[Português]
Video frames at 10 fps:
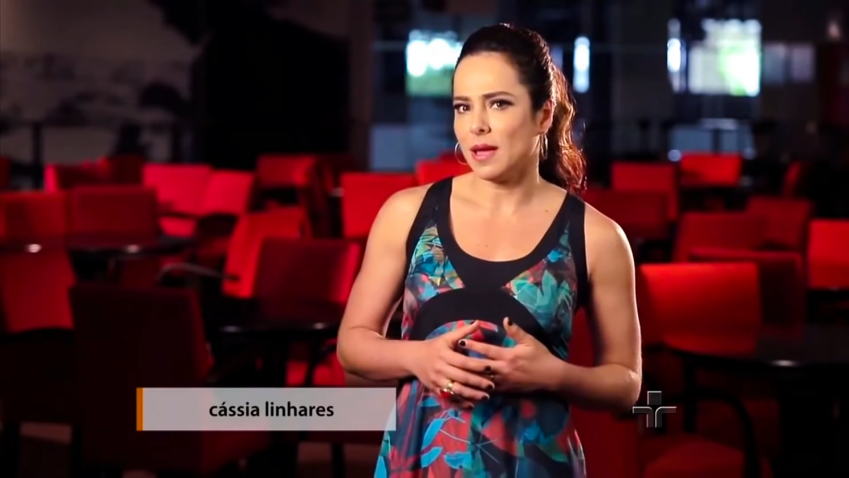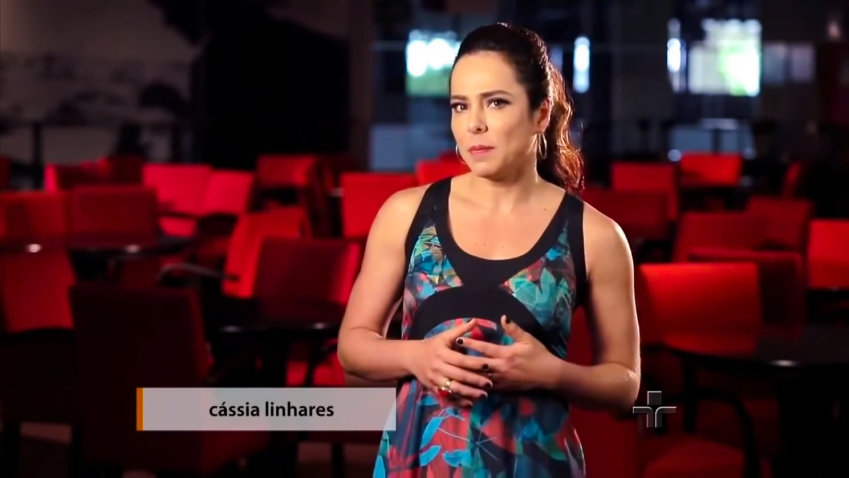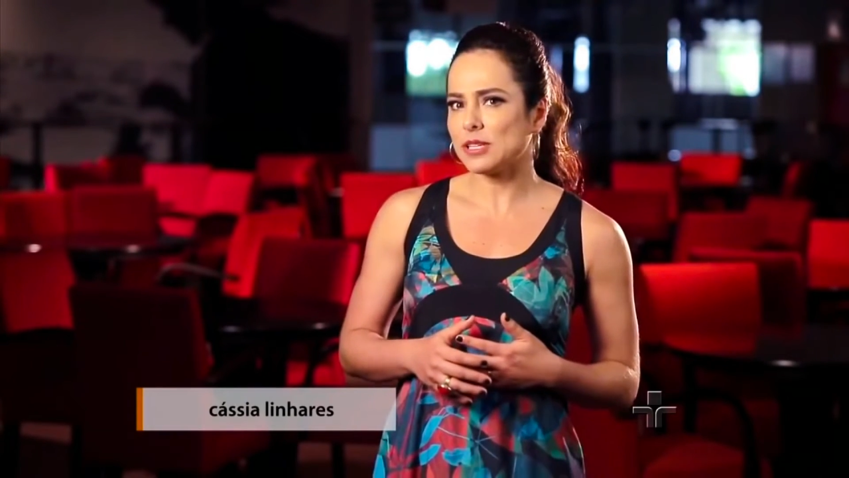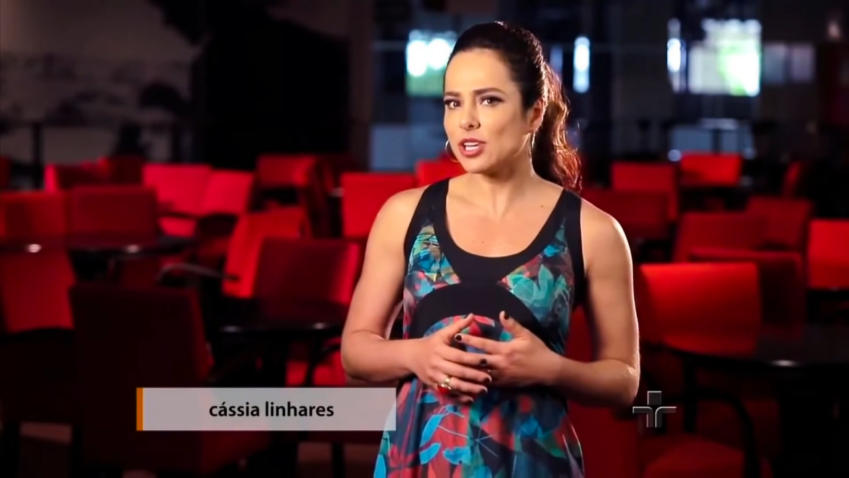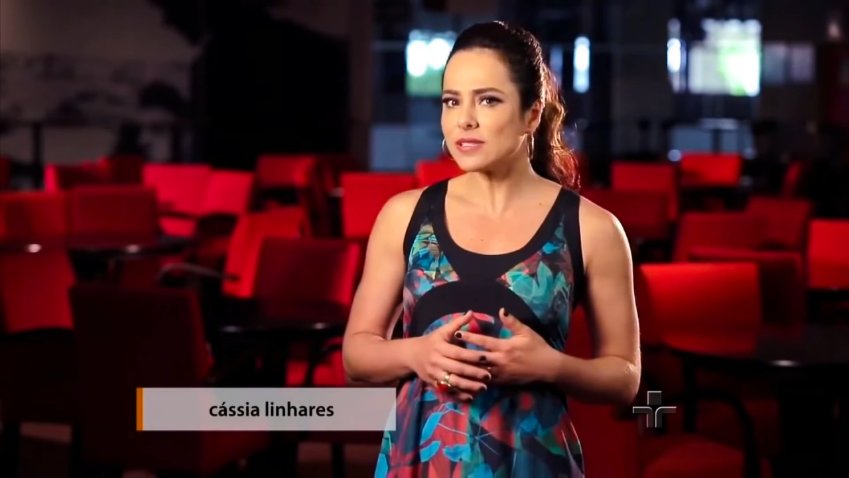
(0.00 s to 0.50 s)

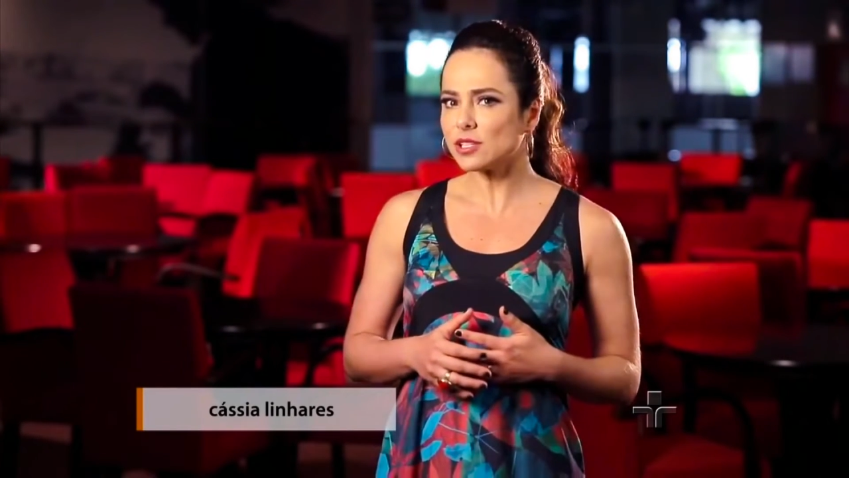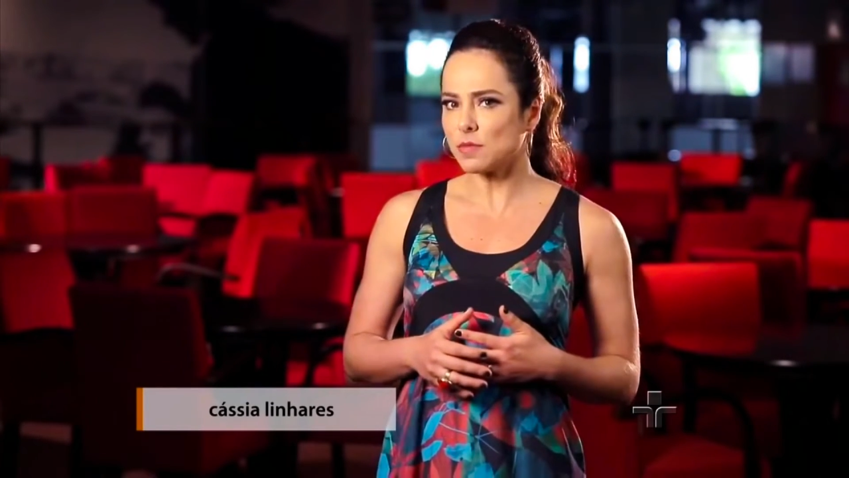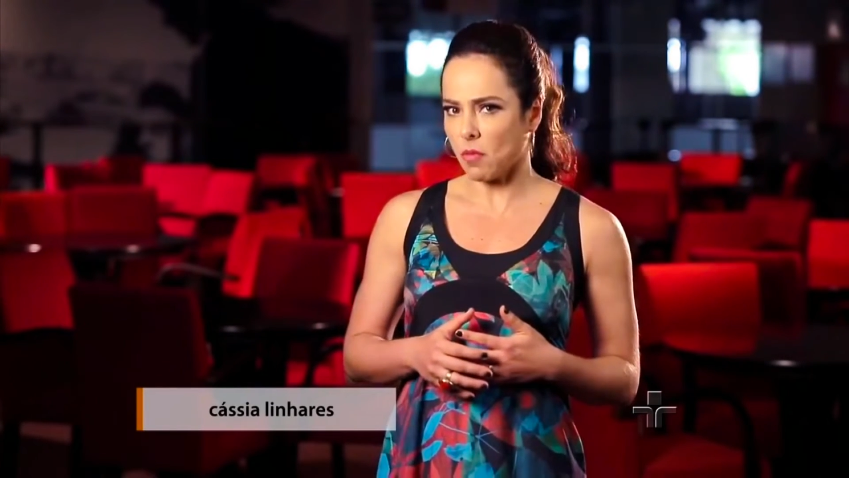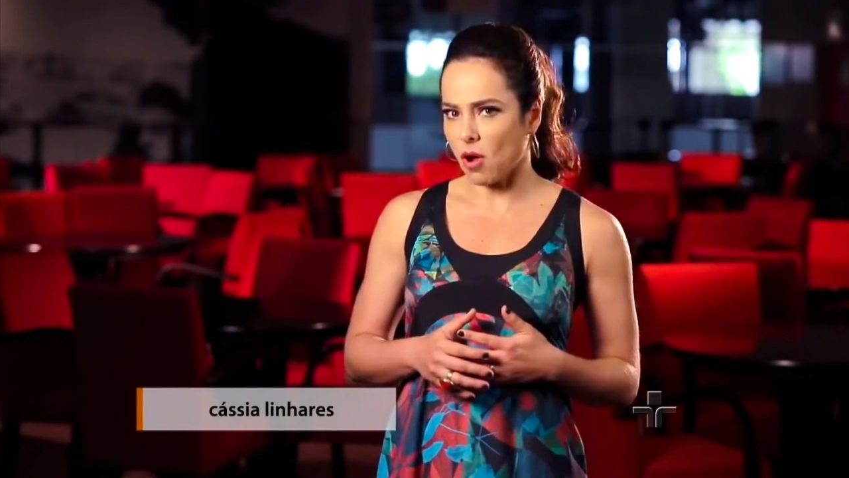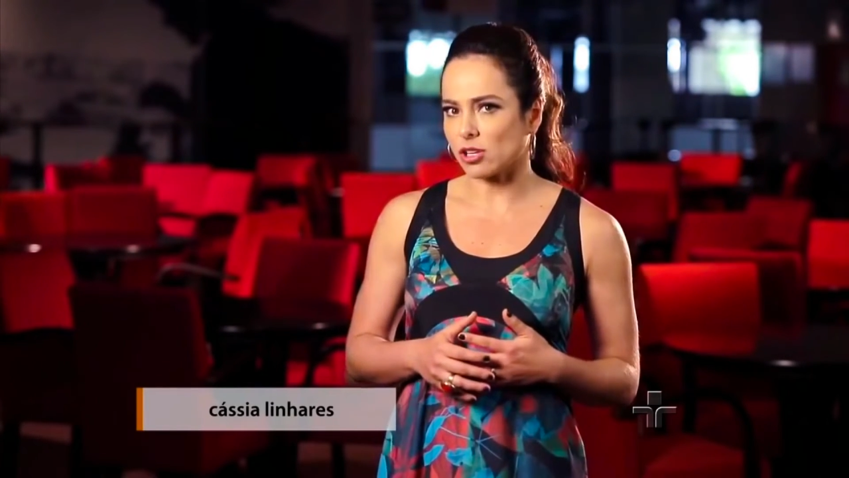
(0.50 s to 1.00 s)
Pesquisas
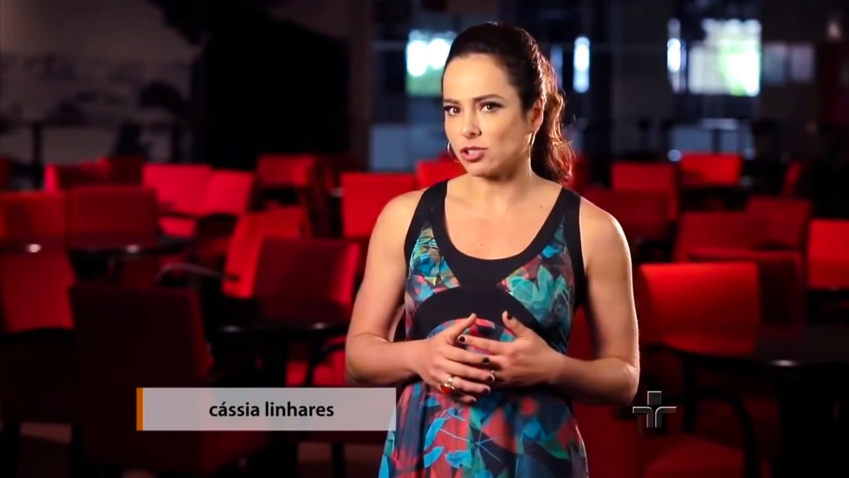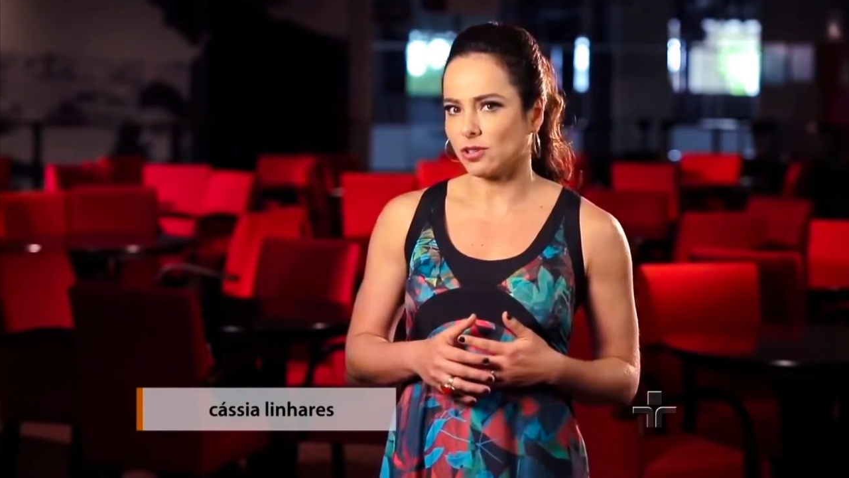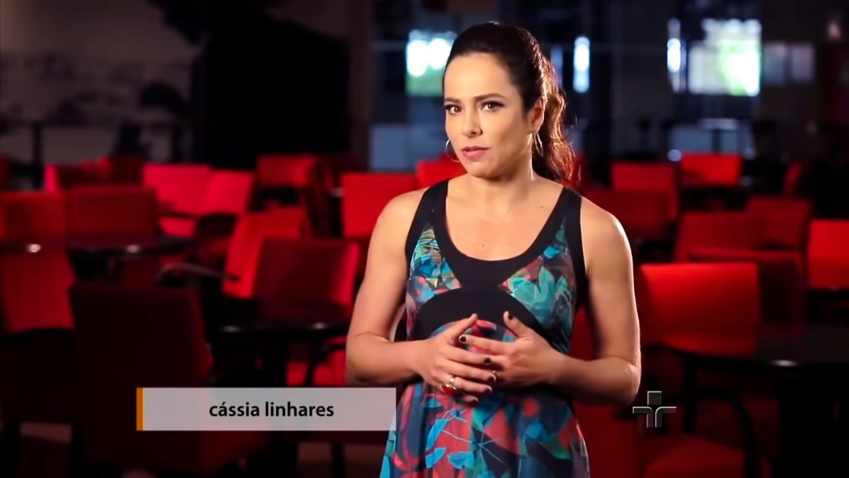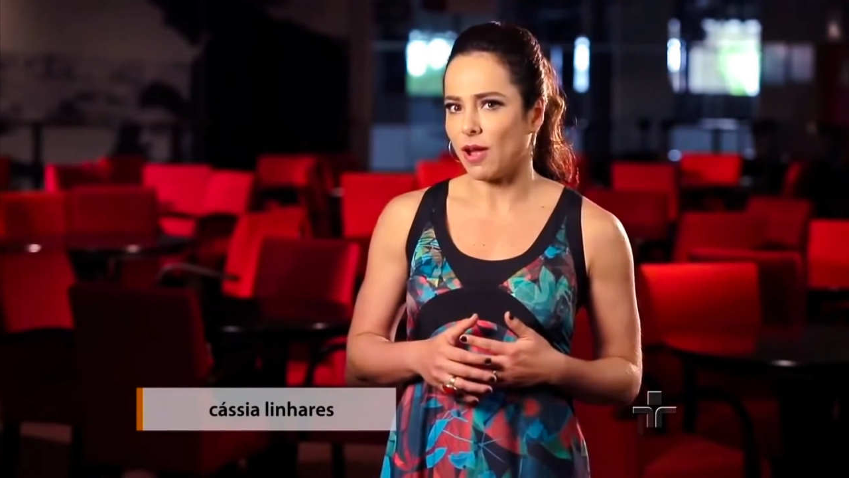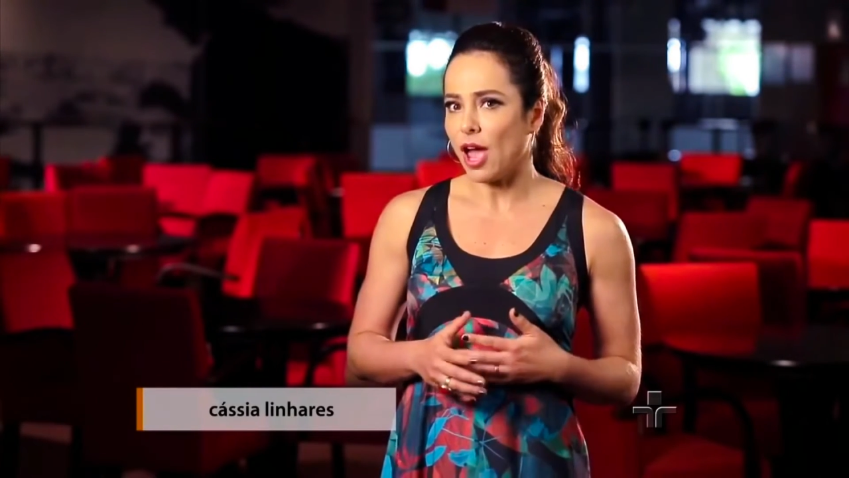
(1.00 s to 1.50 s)
mostram